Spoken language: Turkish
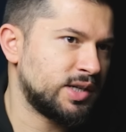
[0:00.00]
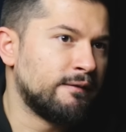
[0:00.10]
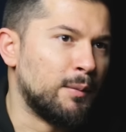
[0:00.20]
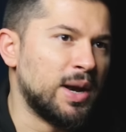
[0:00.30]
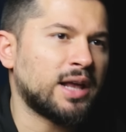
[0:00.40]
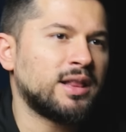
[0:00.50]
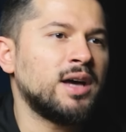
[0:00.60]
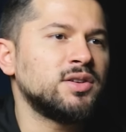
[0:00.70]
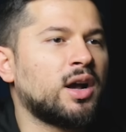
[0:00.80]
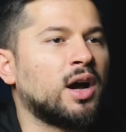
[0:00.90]
Ve
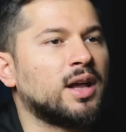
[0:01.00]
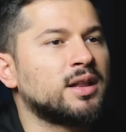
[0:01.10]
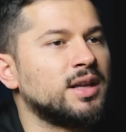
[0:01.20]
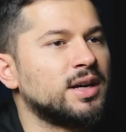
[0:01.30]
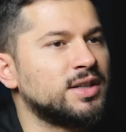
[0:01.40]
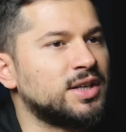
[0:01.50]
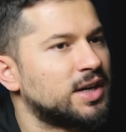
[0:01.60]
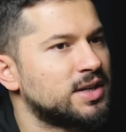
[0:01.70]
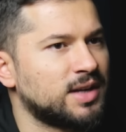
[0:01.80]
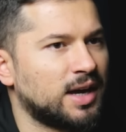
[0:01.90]
melekler kanatlarını
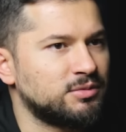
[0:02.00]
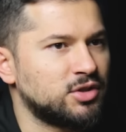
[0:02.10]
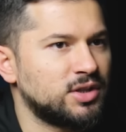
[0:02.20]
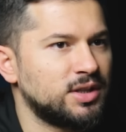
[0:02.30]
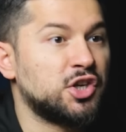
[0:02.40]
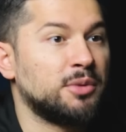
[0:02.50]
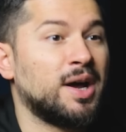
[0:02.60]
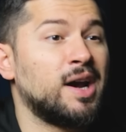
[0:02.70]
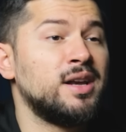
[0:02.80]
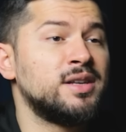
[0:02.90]
yere sermişti.
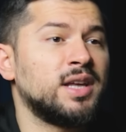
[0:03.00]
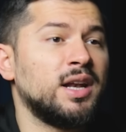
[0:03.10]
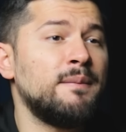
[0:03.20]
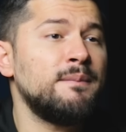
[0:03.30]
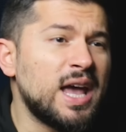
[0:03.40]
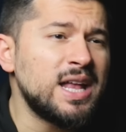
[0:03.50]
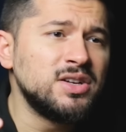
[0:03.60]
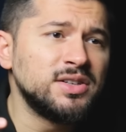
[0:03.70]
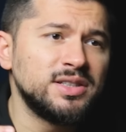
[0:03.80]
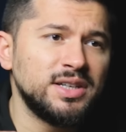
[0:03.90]
Cebrail aleyhisselam en
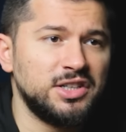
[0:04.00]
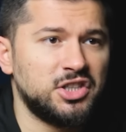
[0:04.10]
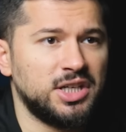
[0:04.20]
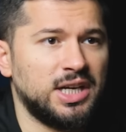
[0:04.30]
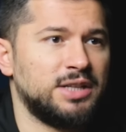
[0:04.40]
hızlı inişiyle